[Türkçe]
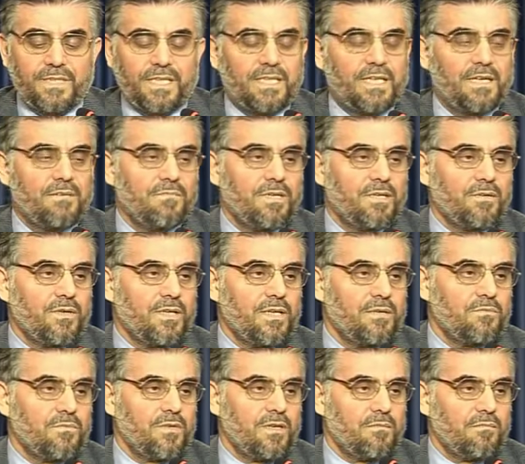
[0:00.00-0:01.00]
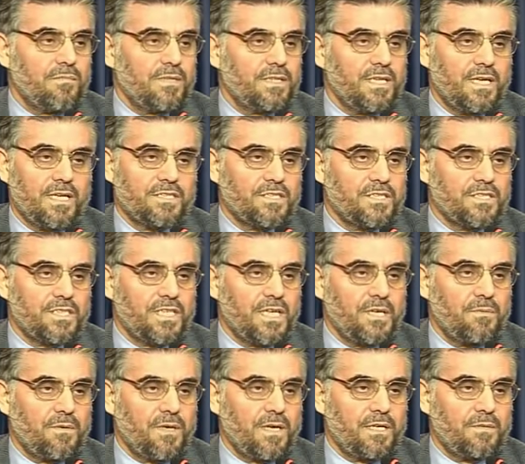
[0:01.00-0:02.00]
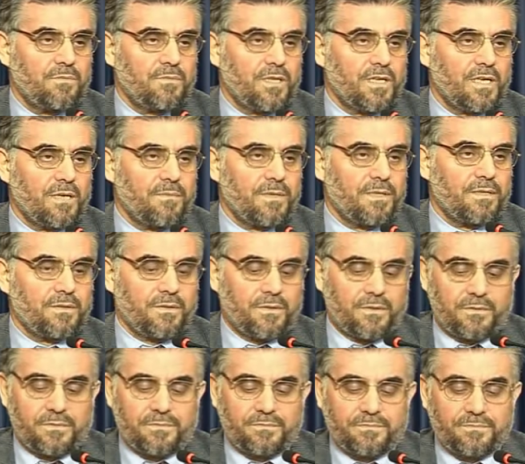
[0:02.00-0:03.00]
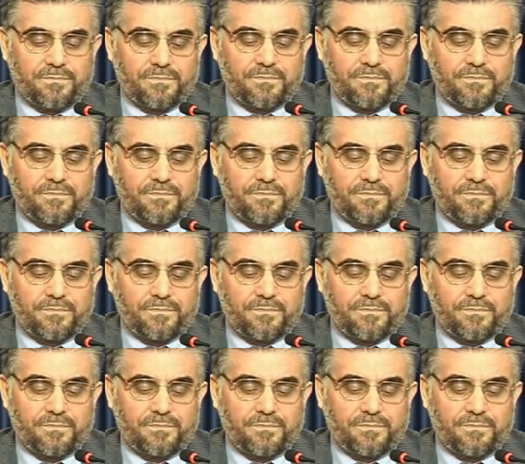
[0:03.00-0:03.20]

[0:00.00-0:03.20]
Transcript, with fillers: peygamber olan Muhammed. Haşa Cenab-ı Hakk'ımdan haberi yok.